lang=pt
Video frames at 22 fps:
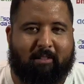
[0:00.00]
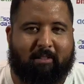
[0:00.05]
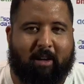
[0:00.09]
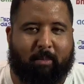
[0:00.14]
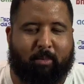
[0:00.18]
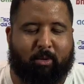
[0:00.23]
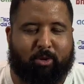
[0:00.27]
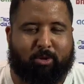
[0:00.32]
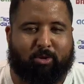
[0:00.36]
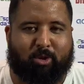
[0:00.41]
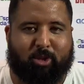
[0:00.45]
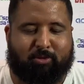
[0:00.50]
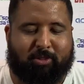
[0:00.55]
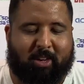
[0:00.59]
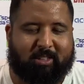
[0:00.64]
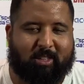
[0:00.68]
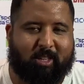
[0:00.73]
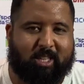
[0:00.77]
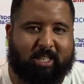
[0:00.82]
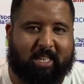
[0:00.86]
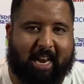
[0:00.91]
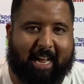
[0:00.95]
Vamos juntos
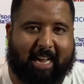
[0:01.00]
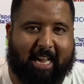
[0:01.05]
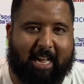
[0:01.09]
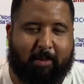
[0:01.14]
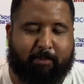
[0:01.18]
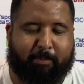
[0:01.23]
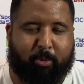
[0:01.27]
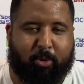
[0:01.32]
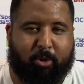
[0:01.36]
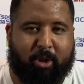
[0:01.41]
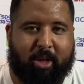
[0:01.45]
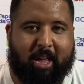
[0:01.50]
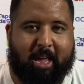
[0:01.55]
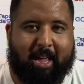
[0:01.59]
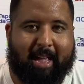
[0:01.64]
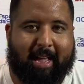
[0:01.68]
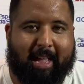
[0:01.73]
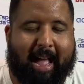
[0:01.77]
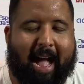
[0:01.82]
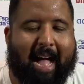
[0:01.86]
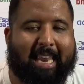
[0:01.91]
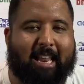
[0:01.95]
fazer o extracampo
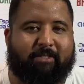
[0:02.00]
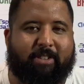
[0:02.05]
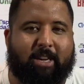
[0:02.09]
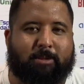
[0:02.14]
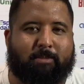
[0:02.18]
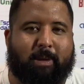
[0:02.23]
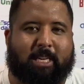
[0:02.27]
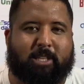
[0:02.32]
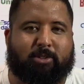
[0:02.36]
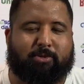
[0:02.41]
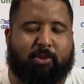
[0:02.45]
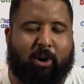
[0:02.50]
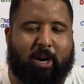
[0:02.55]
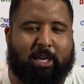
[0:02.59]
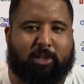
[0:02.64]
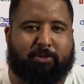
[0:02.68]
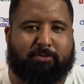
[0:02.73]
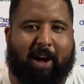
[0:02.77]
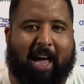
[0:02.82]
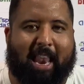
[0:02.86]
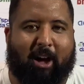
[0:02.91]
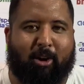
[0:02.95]
cada vez mais
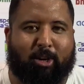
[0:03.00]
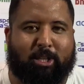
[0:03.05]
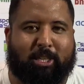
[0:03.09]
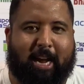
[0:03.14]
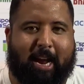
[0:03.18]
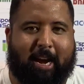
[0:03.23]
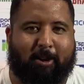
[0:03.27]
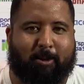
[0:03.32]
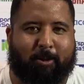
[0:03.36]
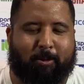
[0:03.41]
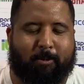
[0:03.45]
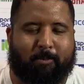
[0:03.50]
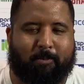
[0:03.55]
forte. Fala, Rogério!